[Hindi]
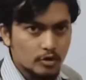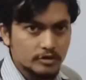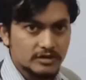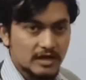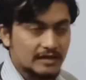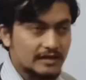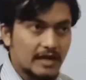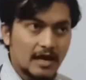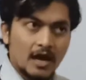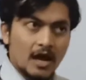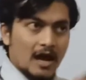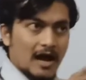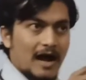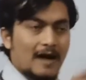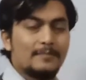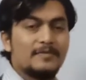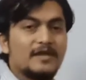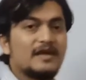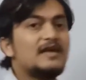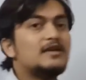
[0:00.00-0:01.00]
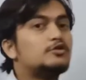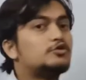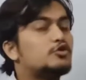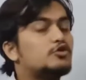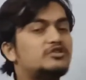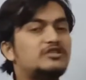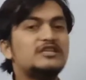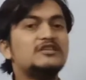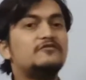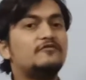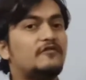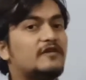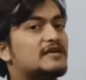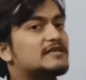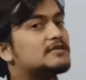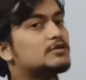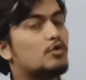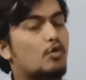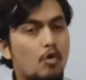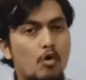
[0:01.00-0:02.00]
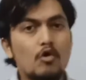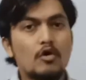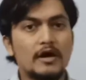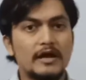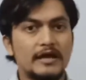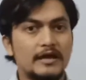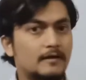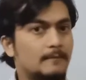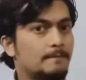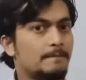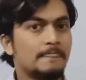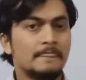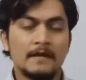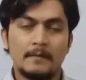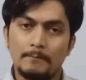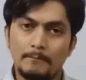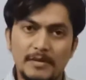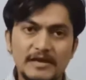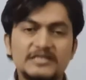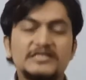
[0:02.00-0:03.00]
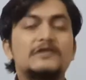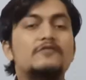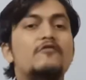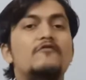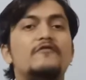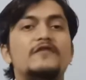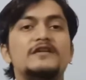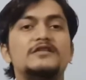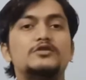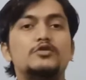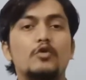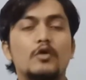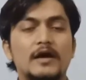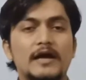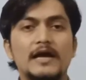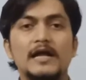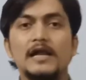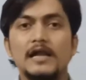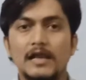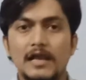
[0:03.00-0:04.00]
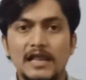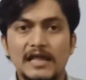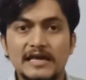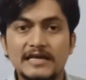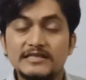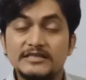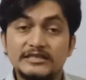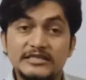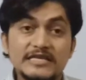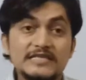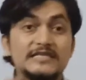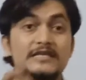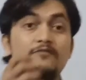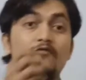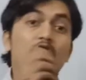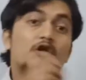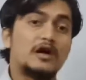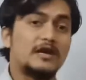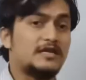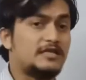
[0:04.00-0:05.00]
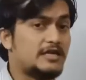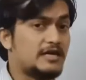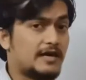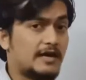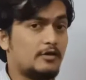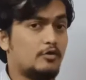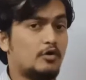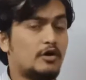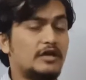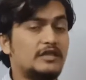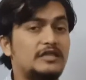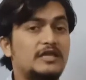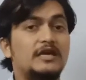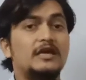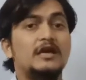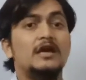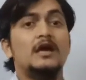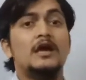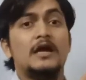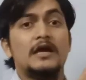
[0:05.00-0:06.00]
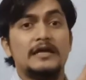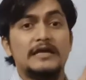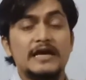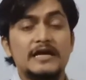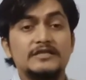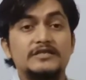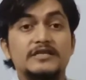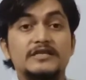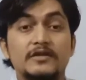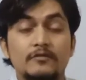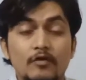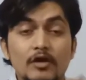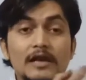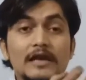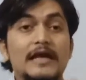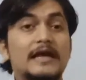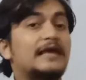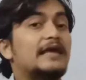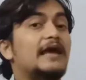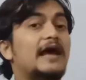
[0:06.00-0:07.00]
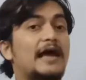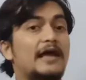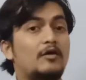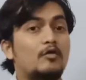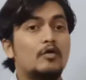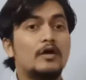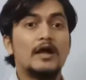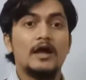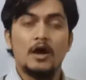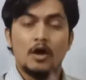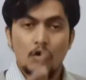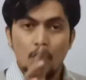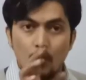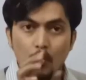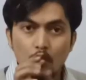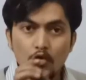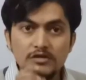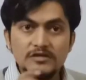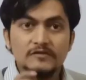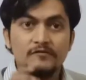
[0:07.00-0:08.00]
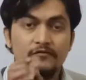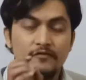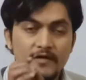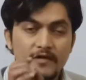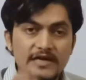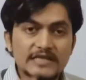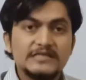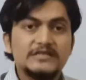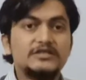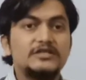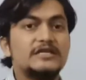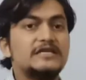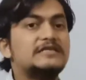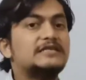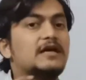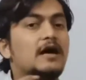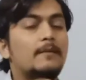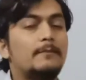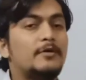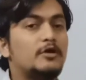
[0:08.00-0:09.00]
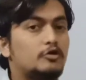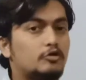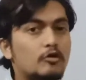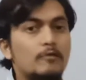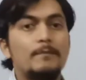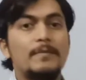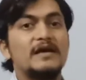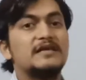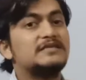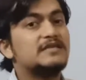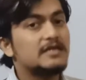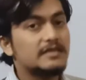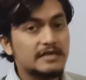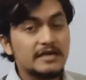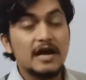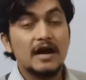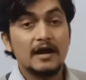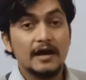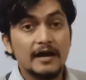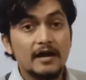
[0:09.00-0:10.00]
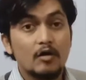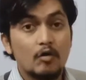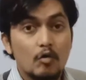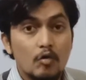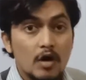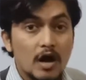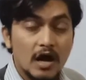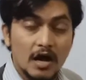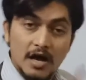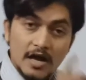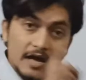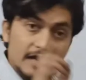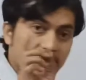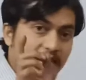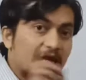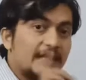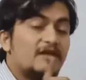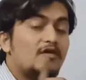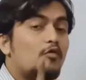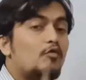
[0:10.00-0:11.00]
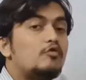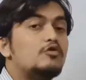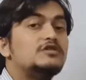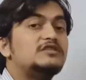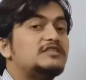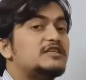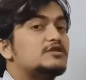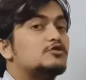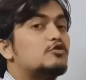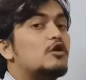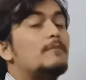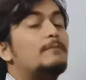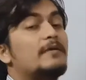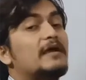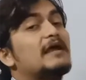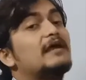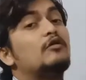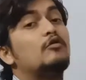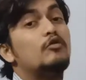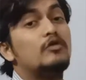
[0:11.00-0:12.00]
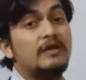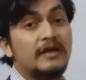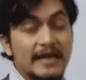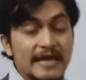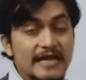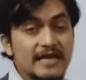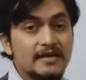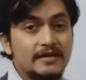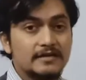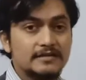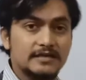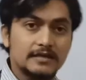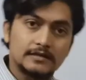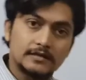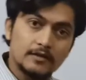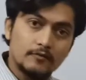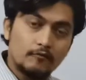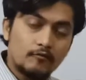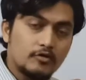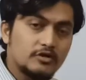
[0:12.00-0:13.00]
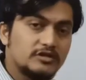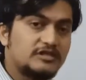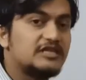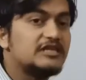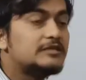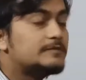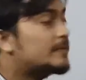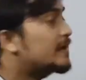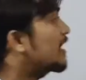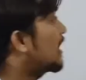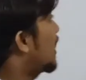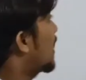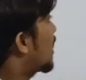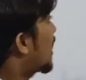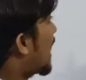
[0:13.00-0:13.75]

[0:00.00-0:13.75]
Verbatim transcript: हो जाता है अब देखिए जो चीज वेस्ट हो गई है बेशक वो वेस्ट हो गई है लेकिन जिस दिन वो खरीदी गई होगी थी या जिस दिन वो लेके आए होंगे उस वेस्ट चीज का भी तो पैसा दिया गया होगा यानी उस चीज को आप इग्नोर नहीं कर सकते वो चीज भी